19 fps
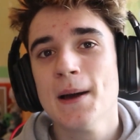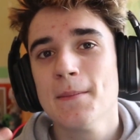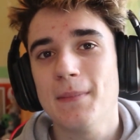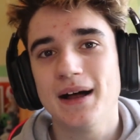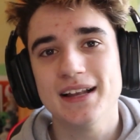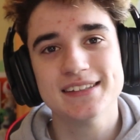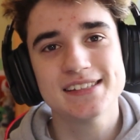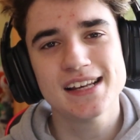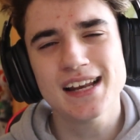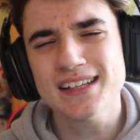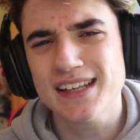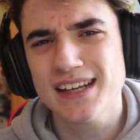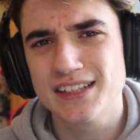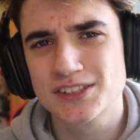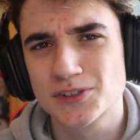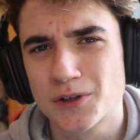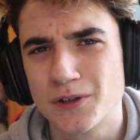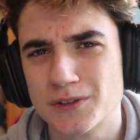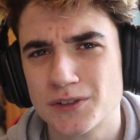ma al di là
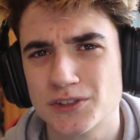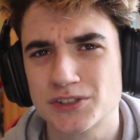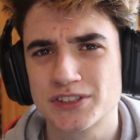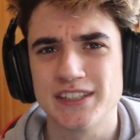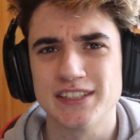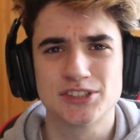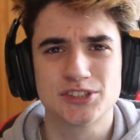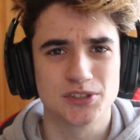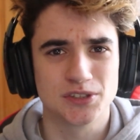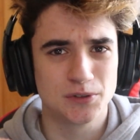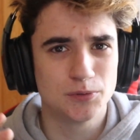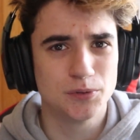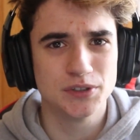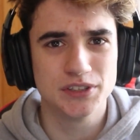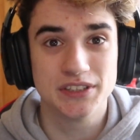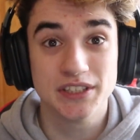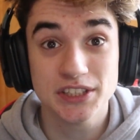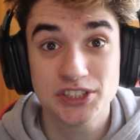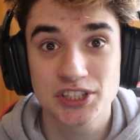dell'ascolto stesso in
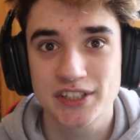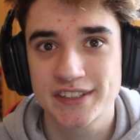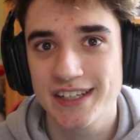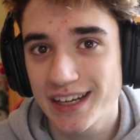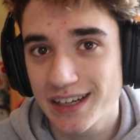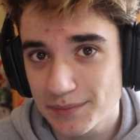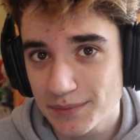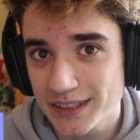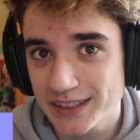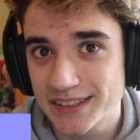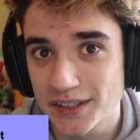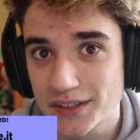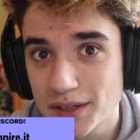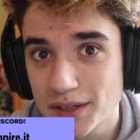cui dice chiaramente